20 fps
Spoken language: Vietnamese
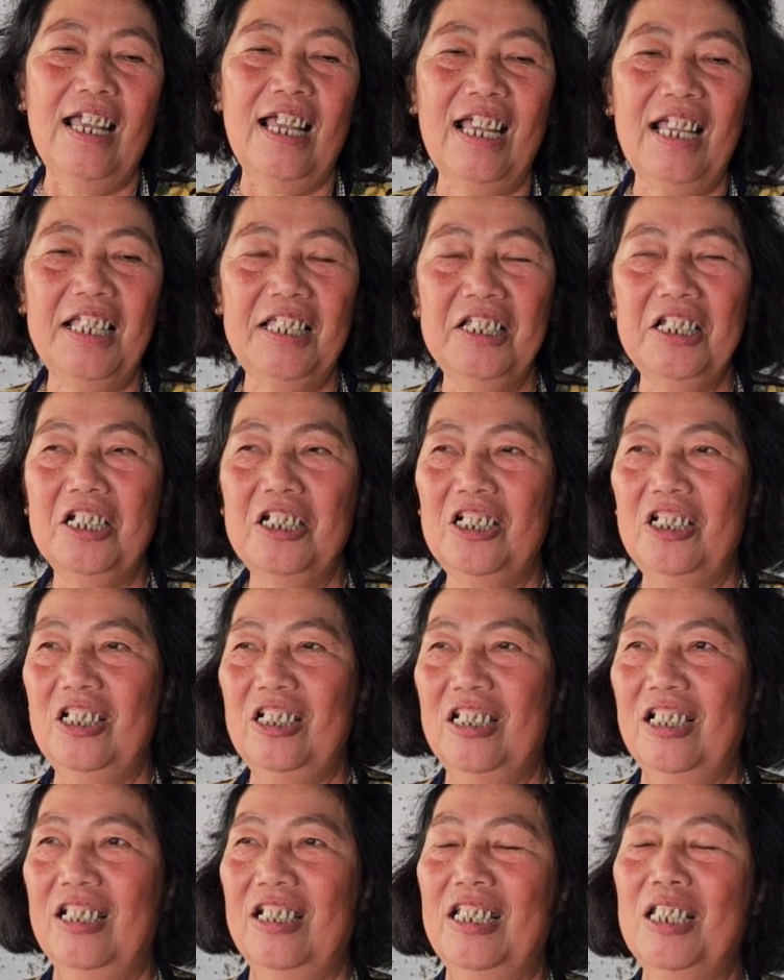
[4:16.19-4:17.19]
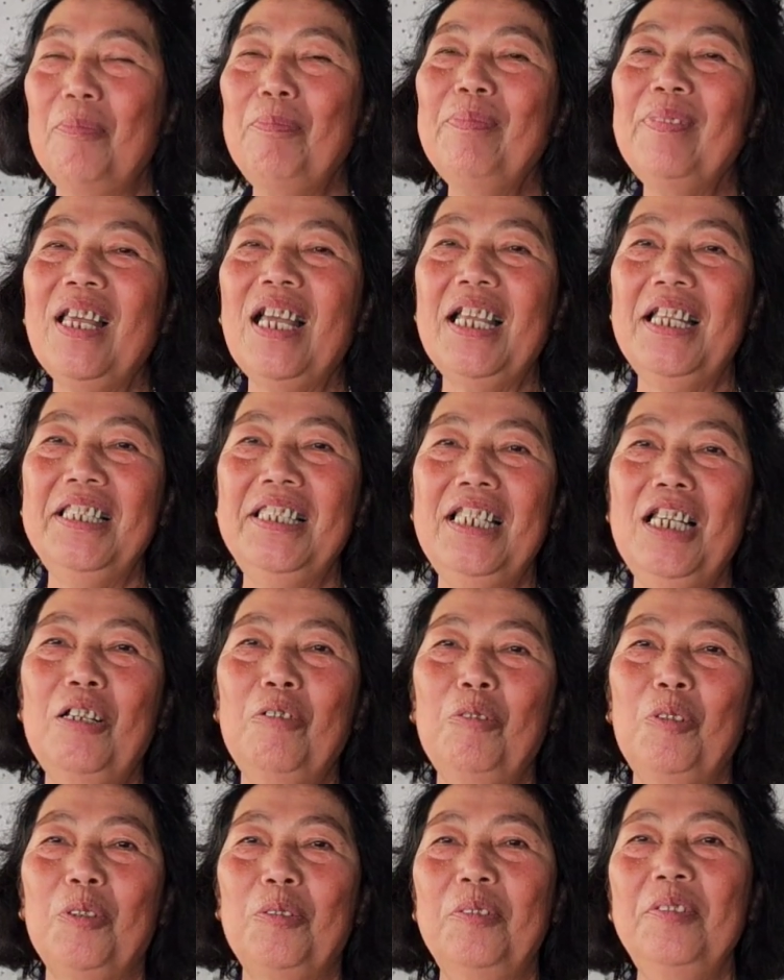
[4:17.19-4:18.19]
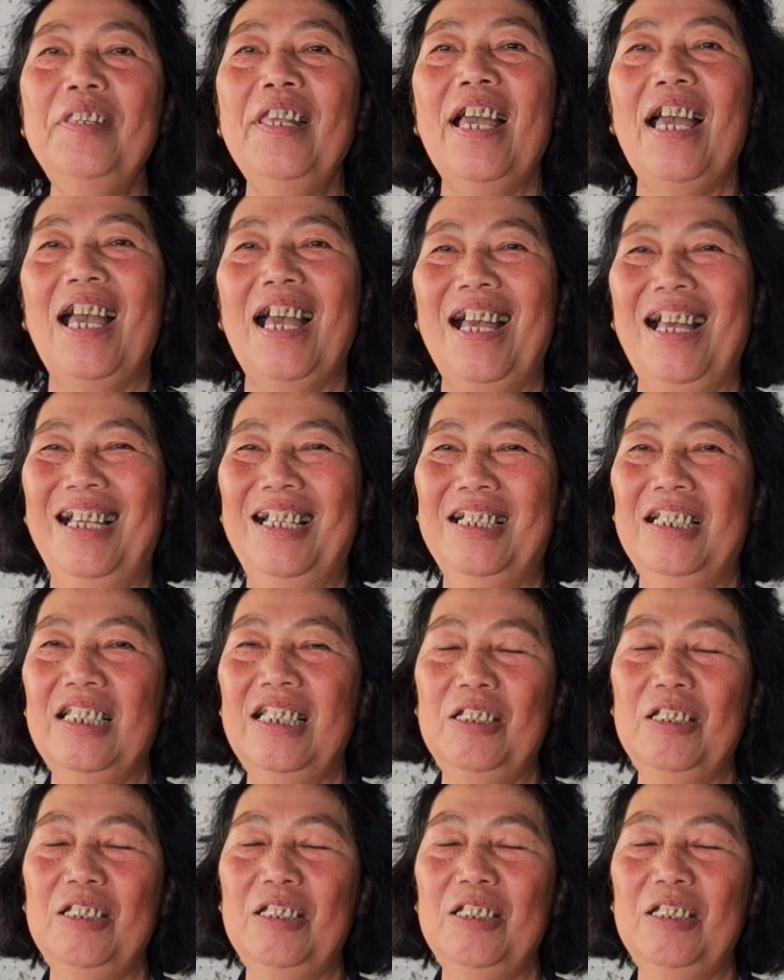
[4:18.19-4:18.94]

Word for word: hai người à, nắm tay nhau tuổi già